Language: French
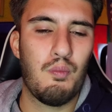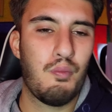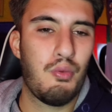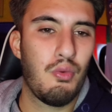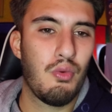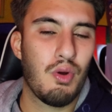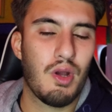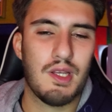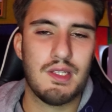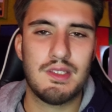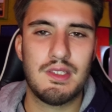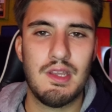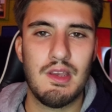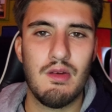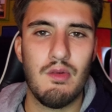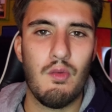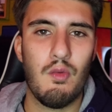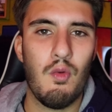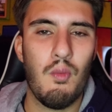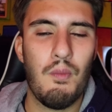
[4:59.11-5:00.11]
peut
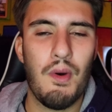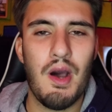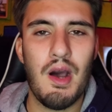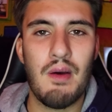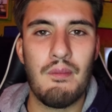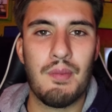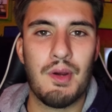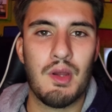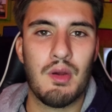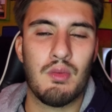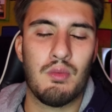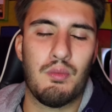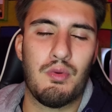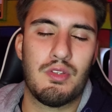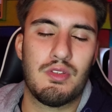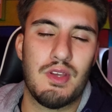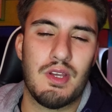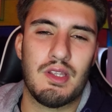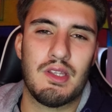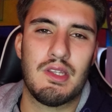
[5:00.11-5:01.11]
rester ou pas. Après, on peut
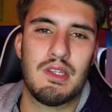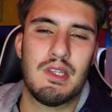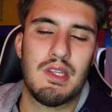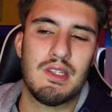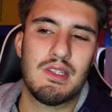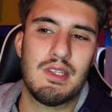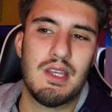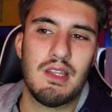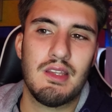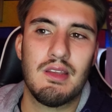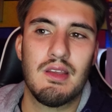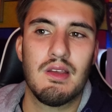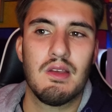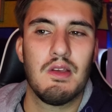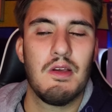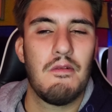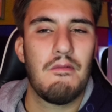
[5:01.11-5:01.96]
se faire une idée, certes.